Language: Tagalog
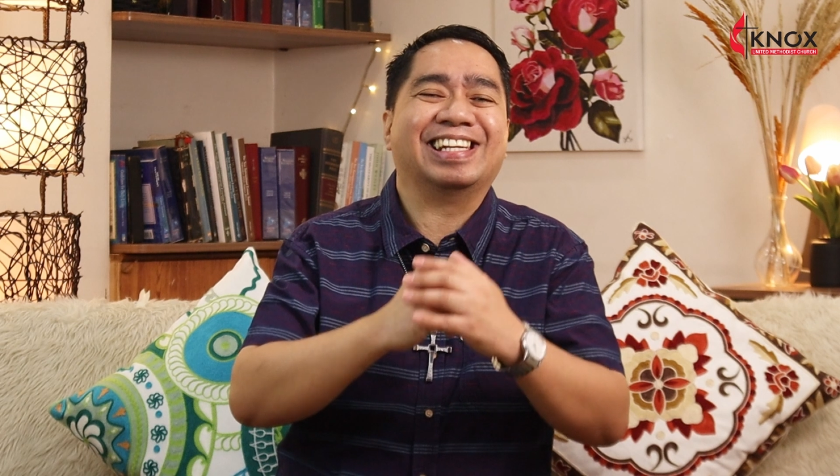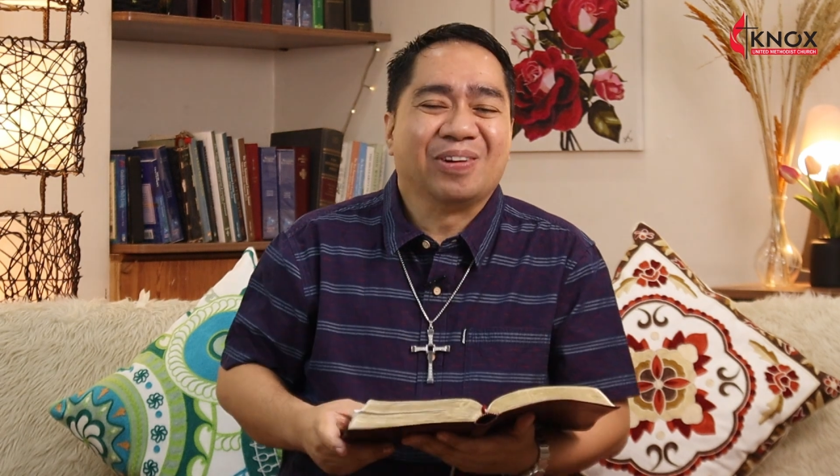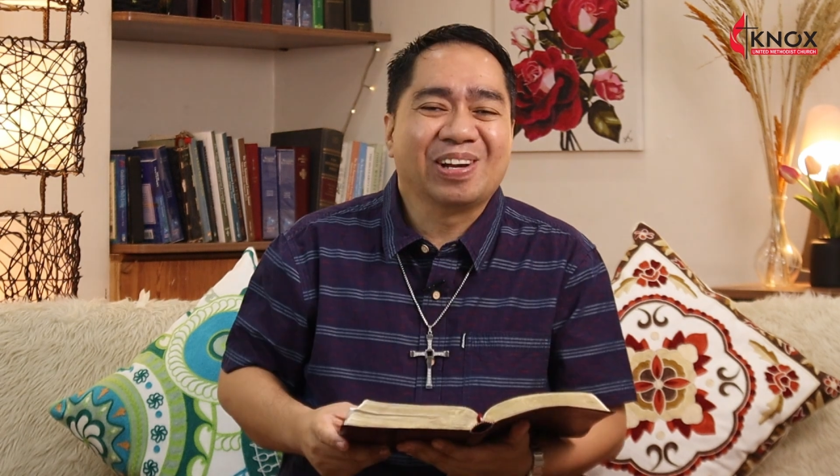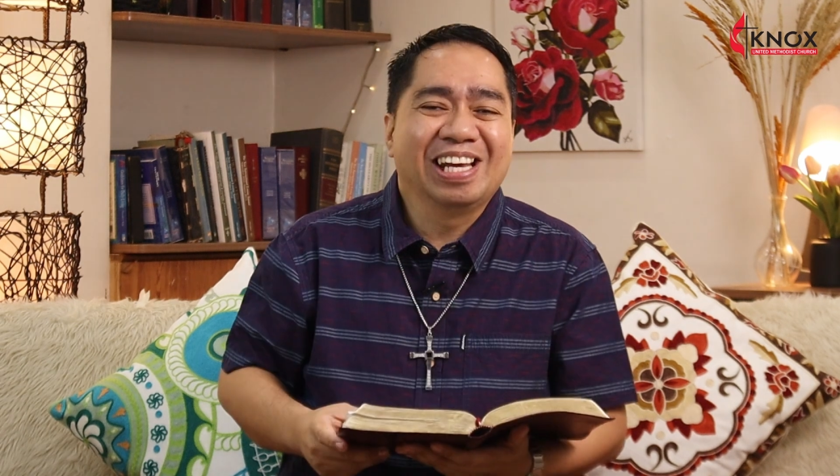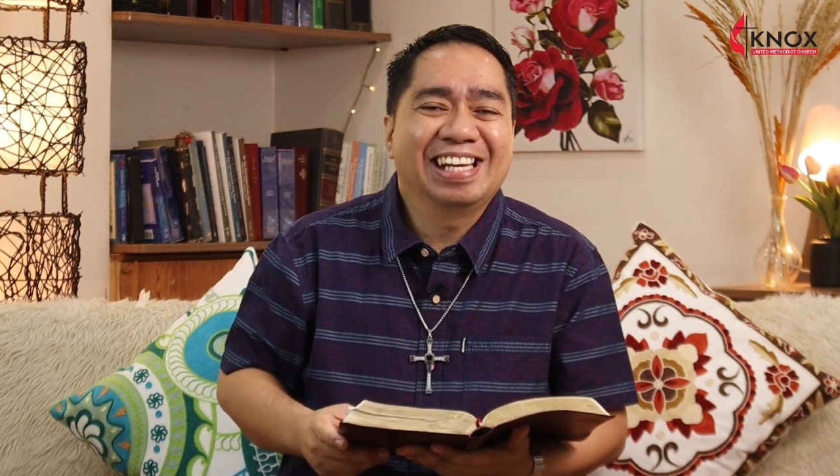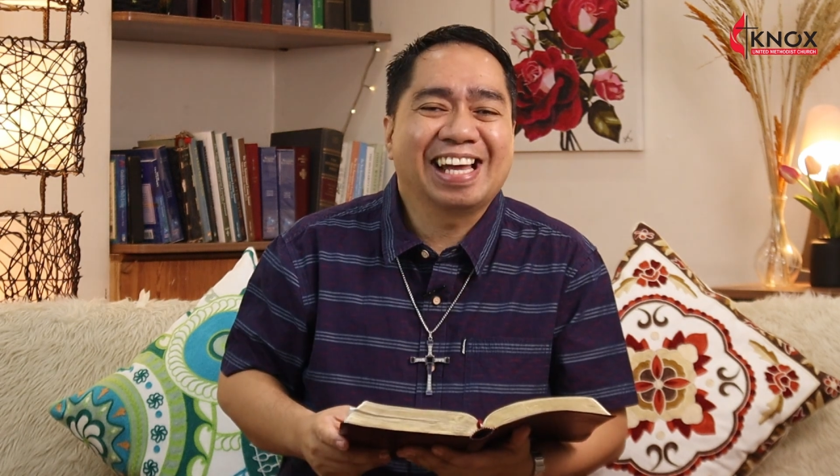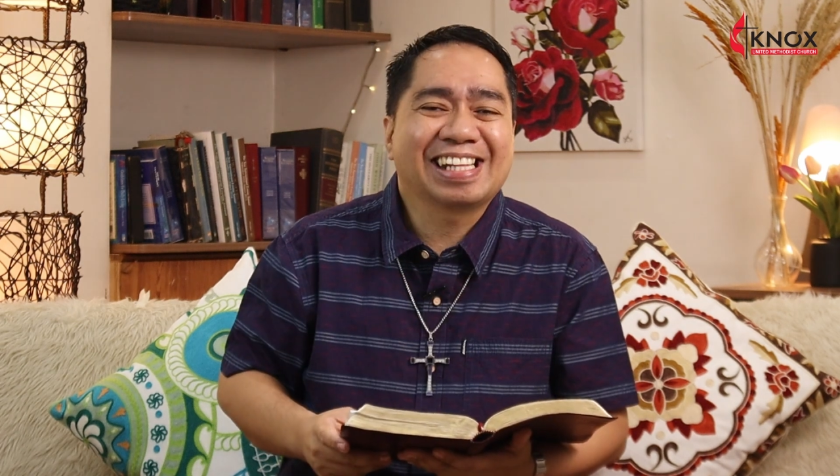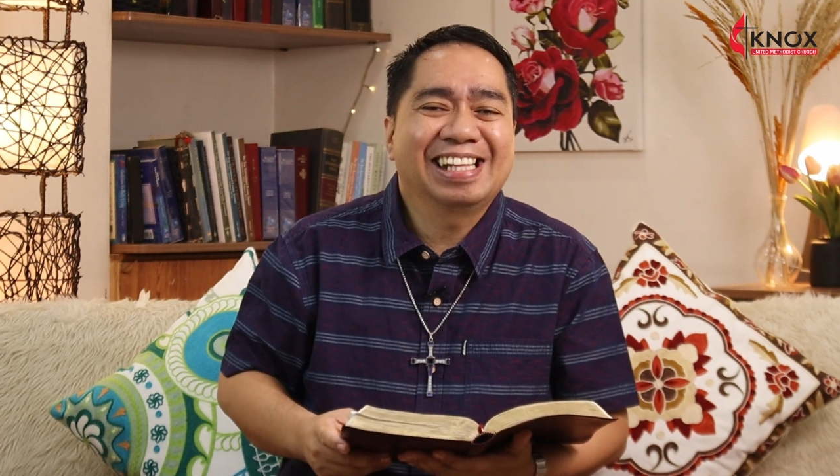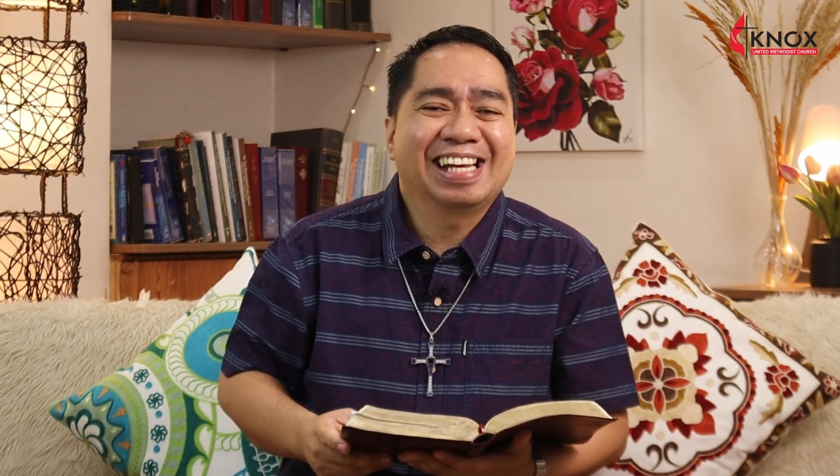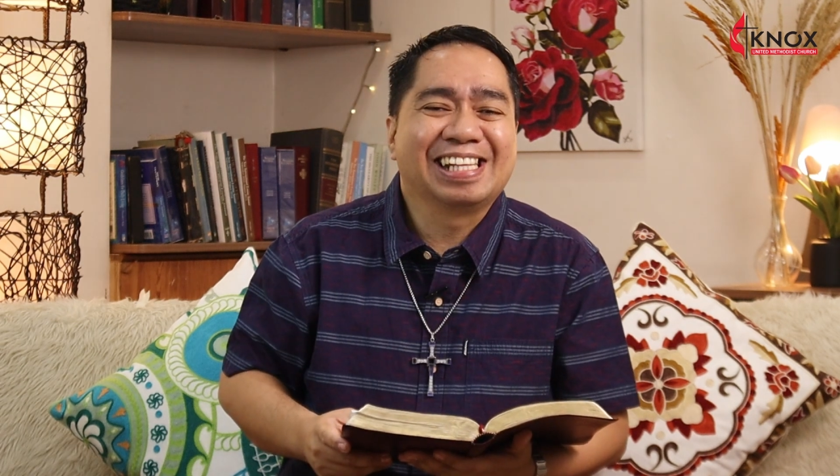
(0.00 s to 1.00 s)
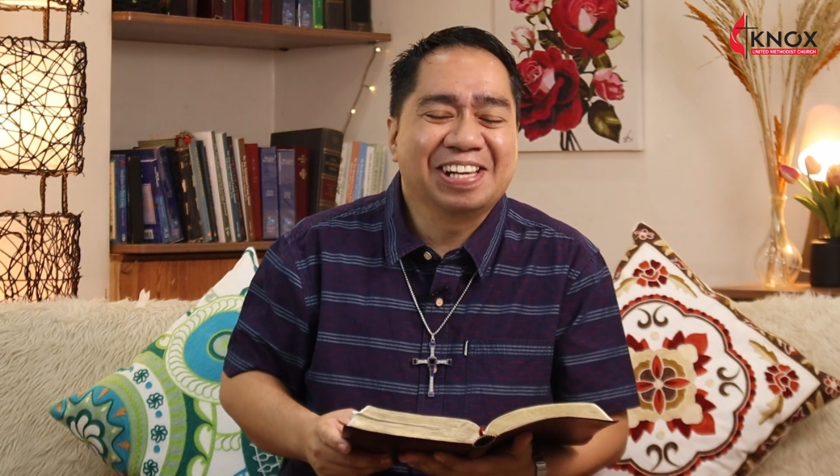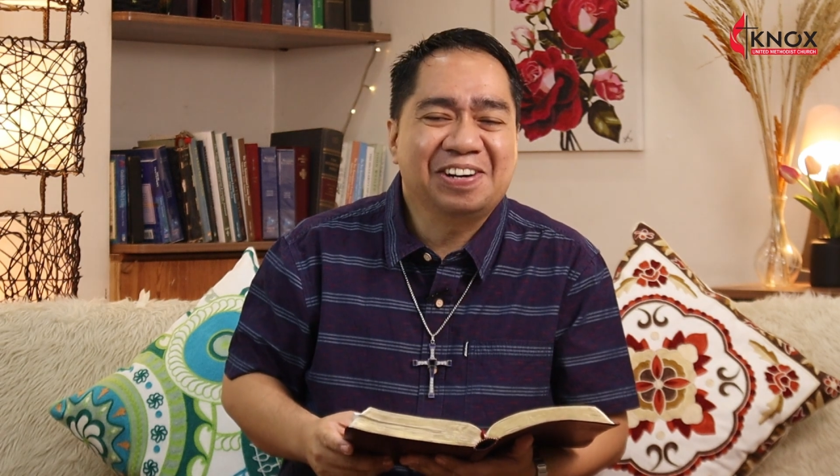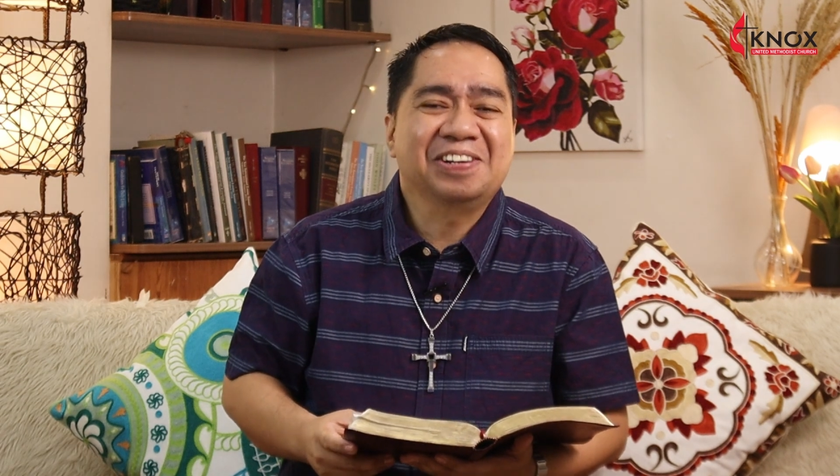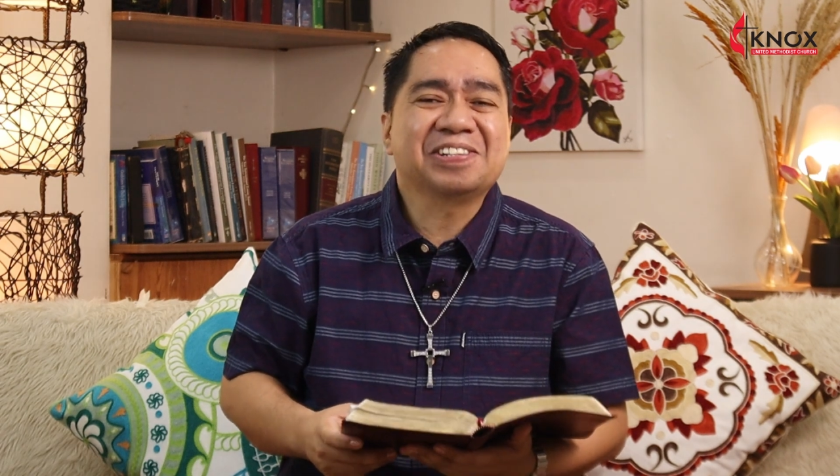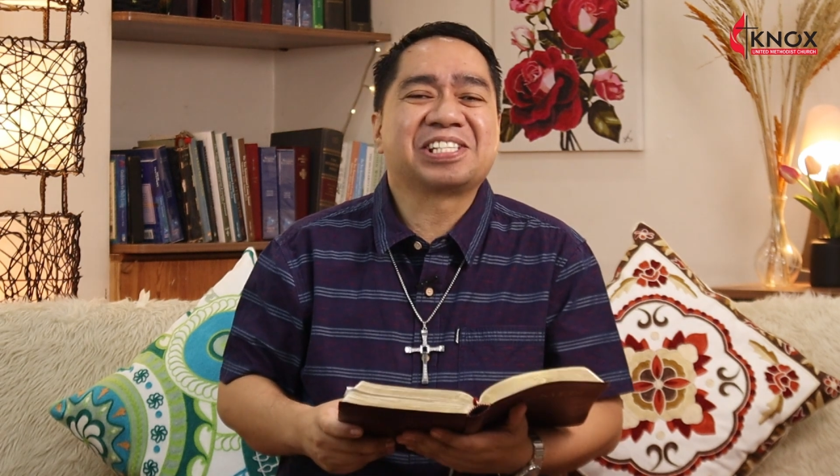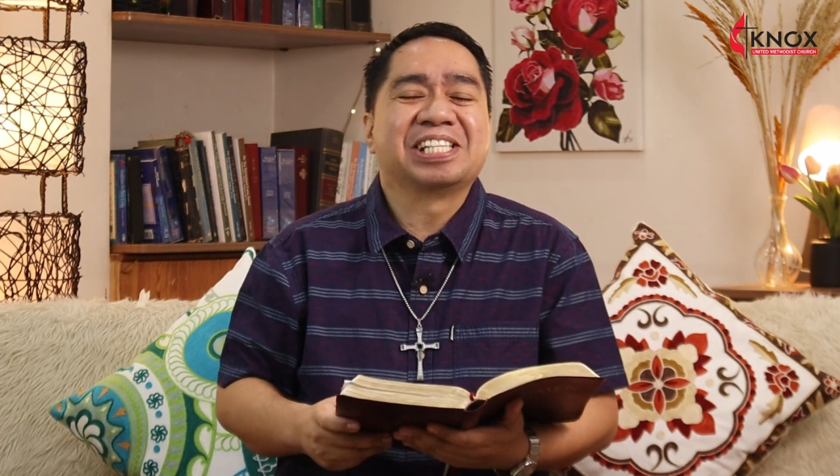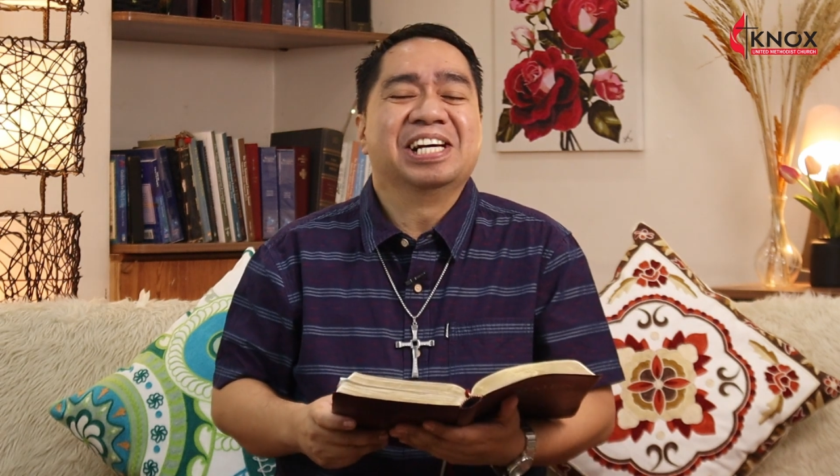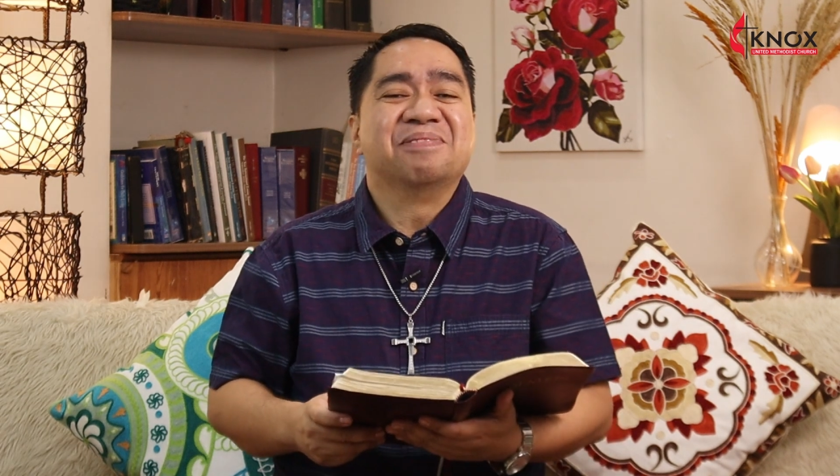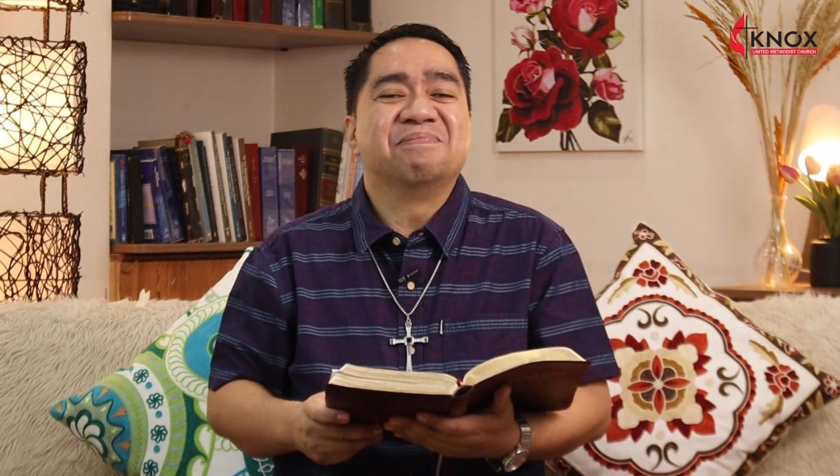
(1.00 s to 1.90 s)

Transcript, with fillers: Purihin natin ng Diyos!